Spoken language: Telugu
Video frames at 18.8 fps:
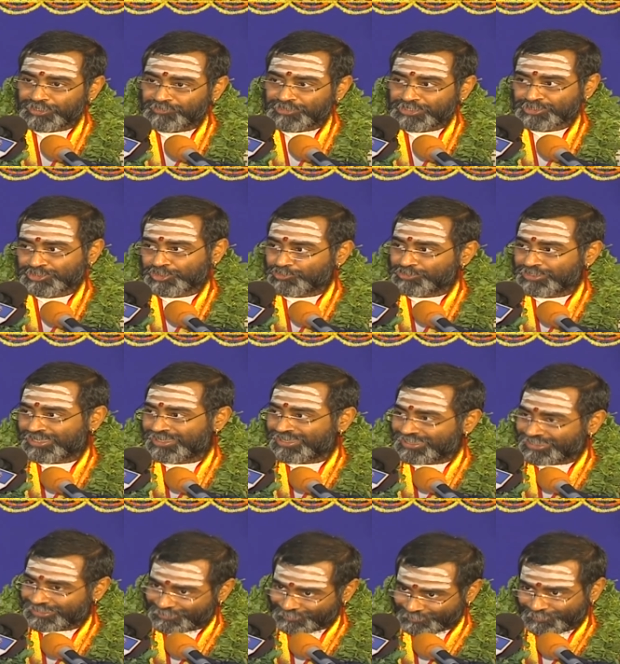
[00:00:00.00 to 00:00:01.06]
వారి
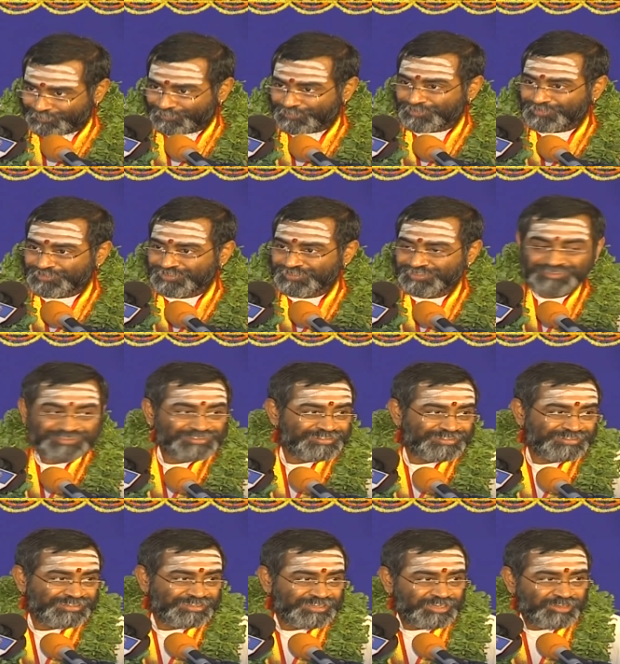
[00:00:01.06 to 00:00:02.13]
సౌందర్యలహరిలో
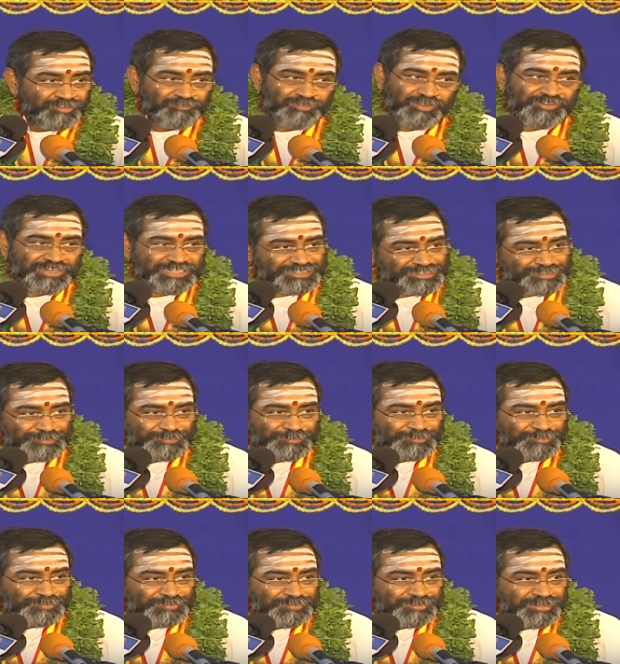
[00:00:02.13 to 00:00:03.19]
వివరిస్తూ
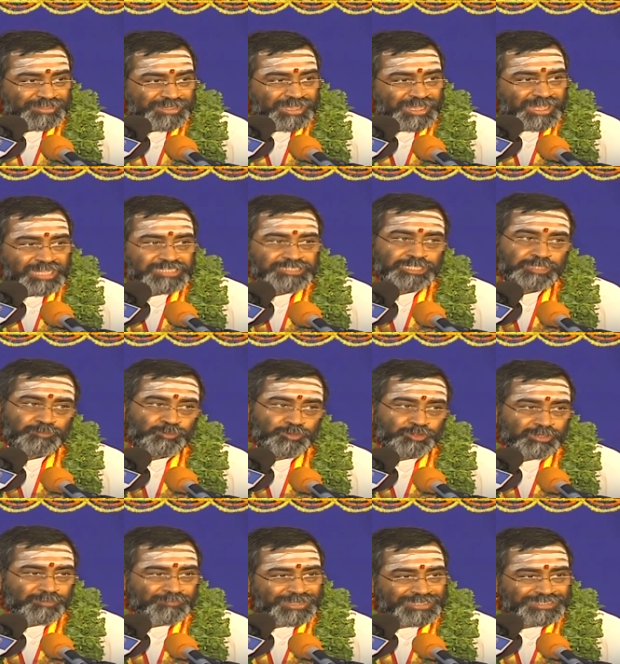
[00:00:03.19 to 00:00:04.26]

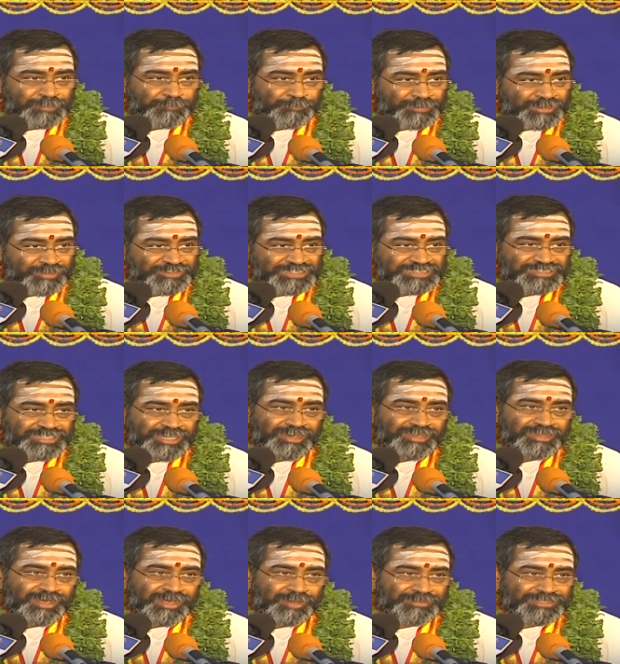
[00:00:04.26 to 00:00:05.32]
అత్యద్భుతమైన మాట చెప్పారు
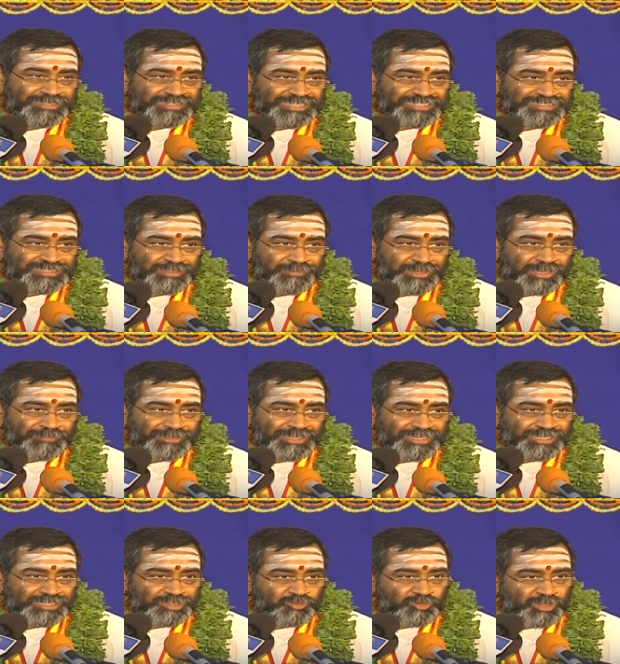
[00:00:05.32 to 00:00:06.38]
అవిద్యానామంత స్థిమిరమిహిర
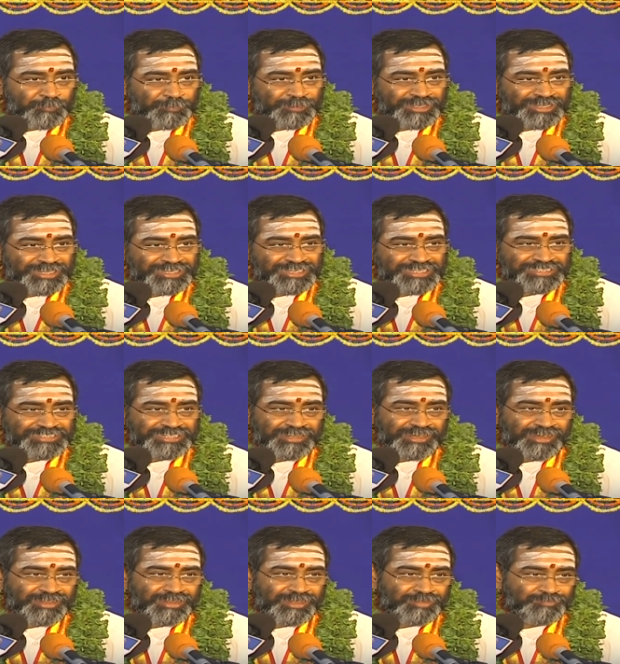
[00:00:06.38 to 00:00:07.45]
ద్వీపనగరి
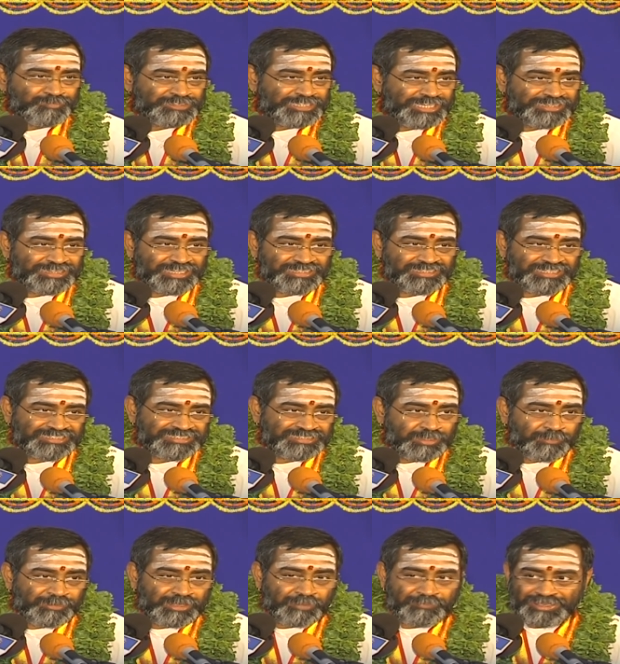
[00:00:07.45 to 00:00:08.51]
జడానాం చైతన్య
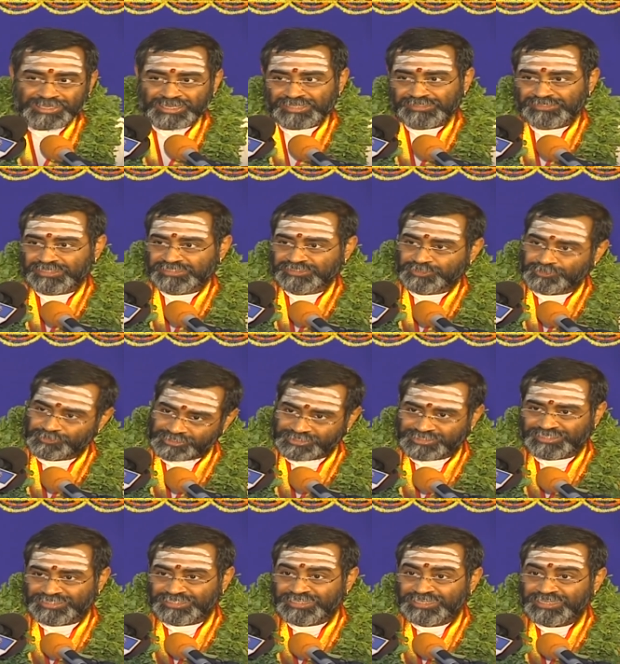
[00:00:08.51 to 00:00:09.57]
స్తవక మకరంద
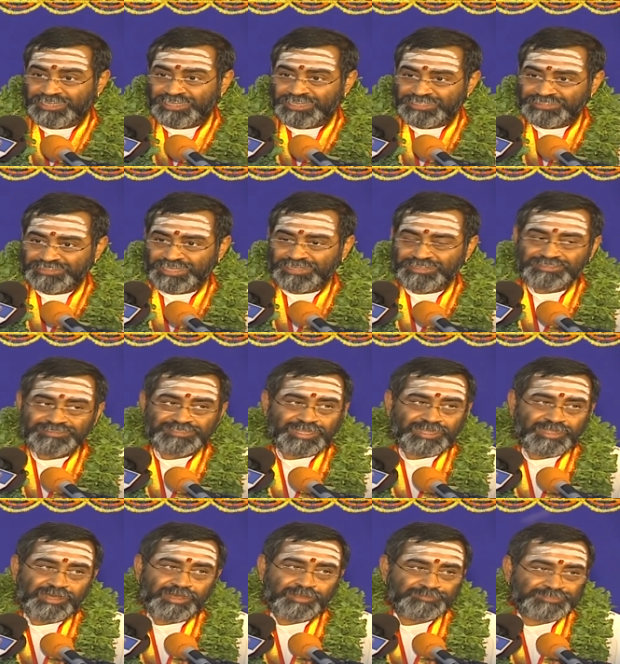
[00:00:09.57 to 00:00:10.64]
శృతిజరి
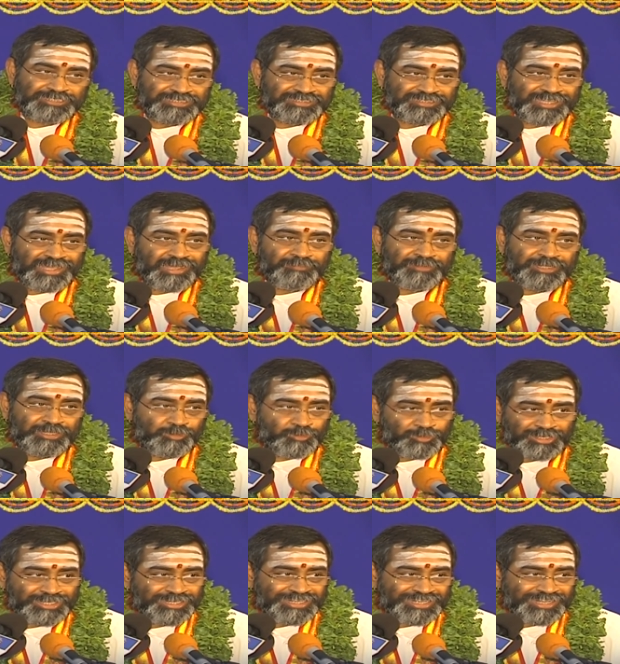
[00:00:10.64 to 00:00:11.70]
దరిద్రాణం చింతామణి
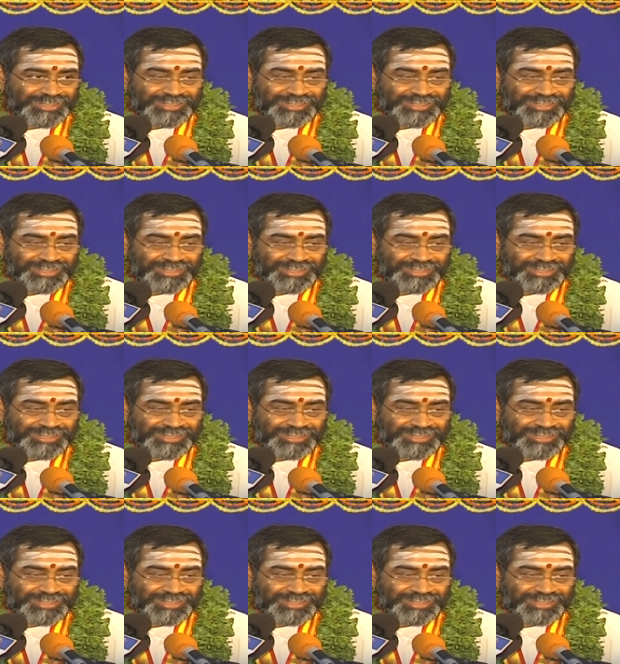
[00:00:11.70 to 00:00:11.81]
గుణనిక